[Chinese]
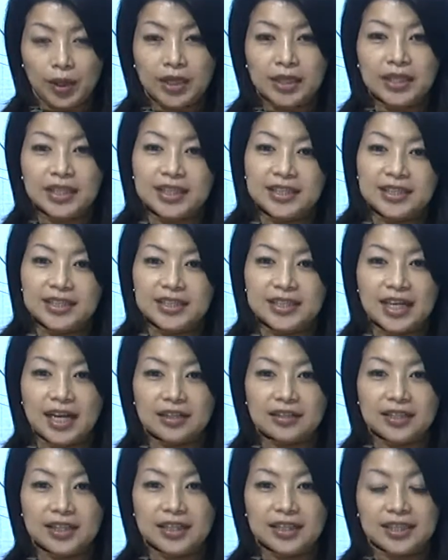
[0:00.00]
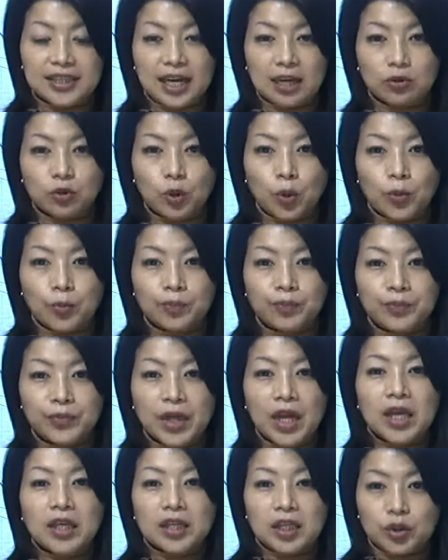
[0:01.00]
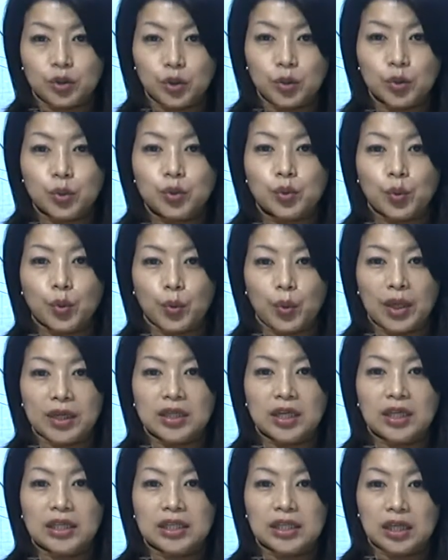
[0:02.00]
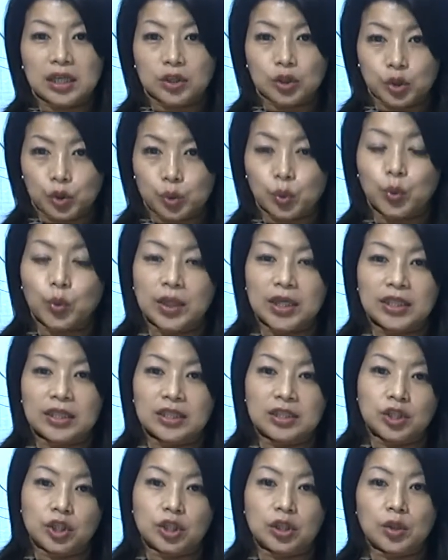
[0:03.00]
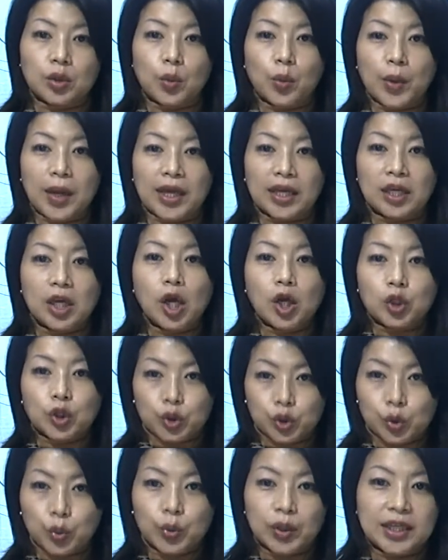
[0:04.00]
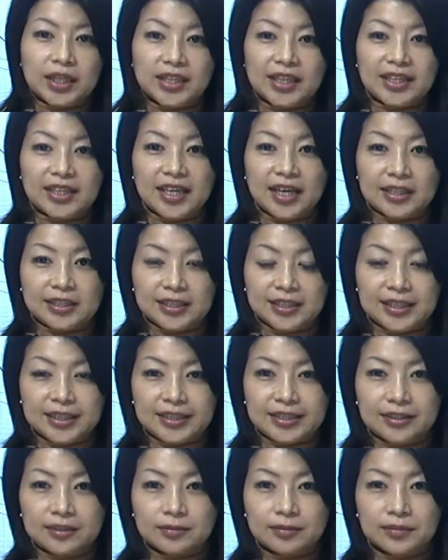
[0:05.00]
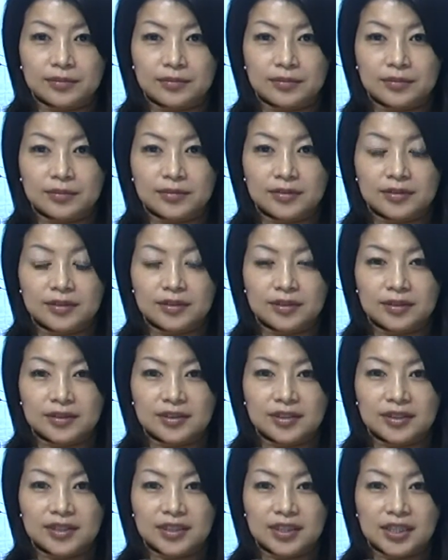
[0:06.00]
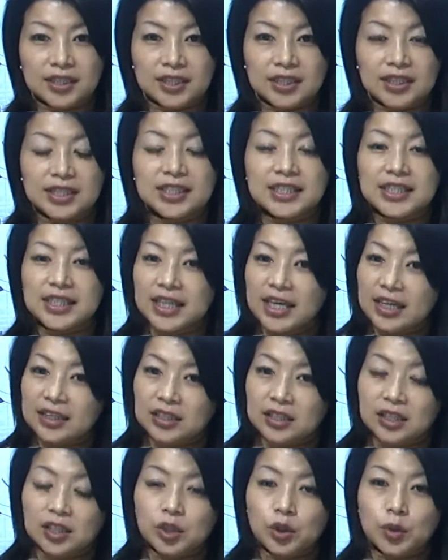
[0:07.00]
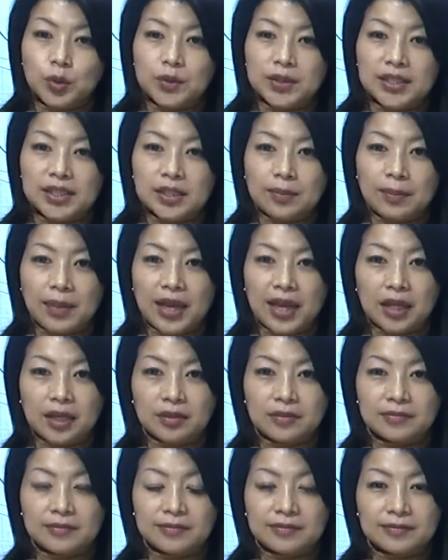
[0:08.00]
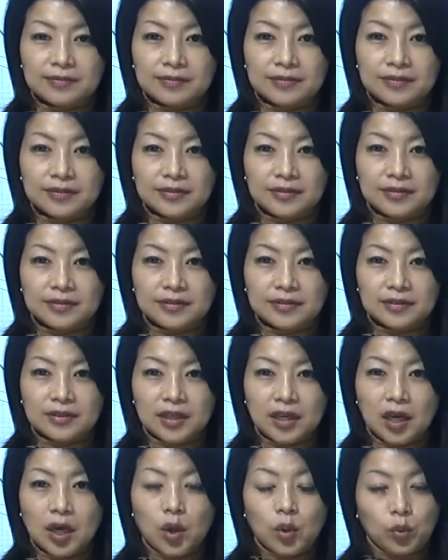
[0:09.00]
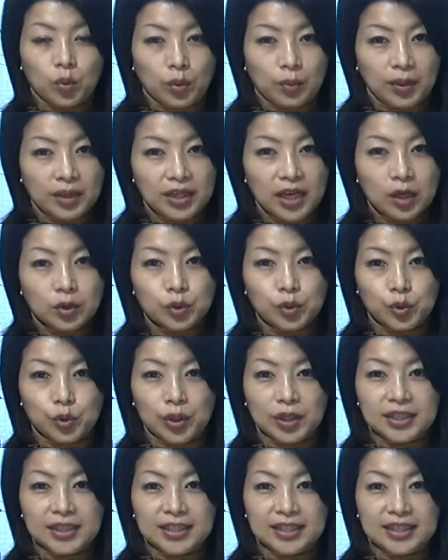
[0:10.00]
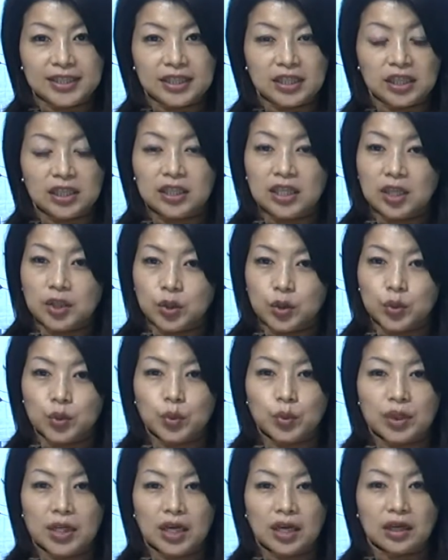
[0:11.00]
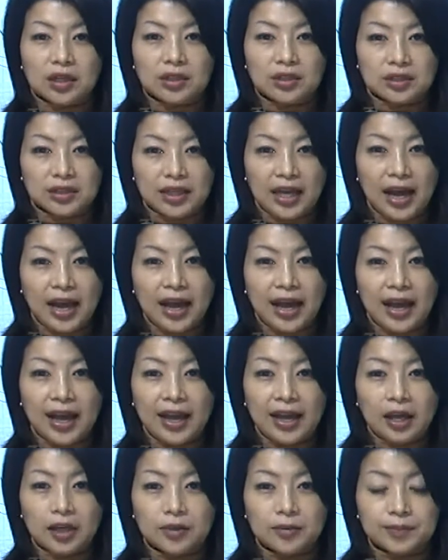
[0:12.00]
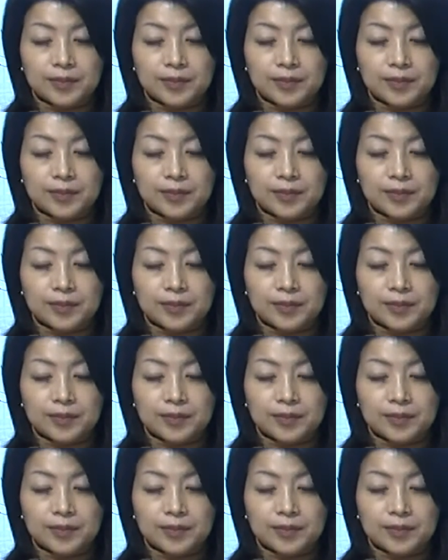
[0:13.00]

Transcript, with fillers: 可以跟上帝相通，也就所谓的一个属灵的智慧、属灵的眼睛。亲爱的弟兄姊妹，我们要学习耶稣的大爱，